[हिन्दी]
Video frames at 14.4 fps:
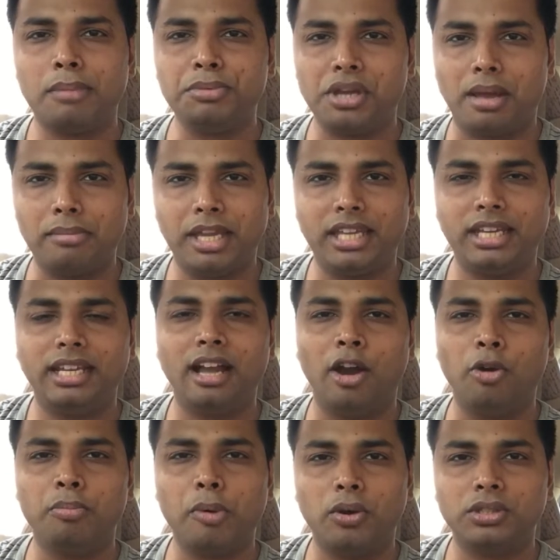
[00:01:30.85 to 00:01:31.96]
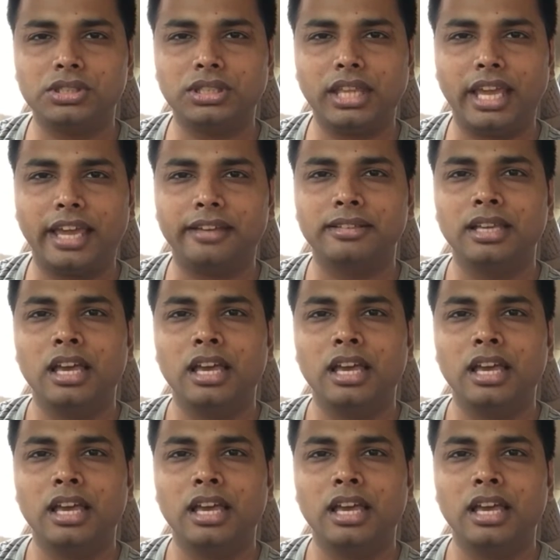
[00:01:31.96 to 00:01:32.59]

आप शाबेरी गांव पहुंचते हैं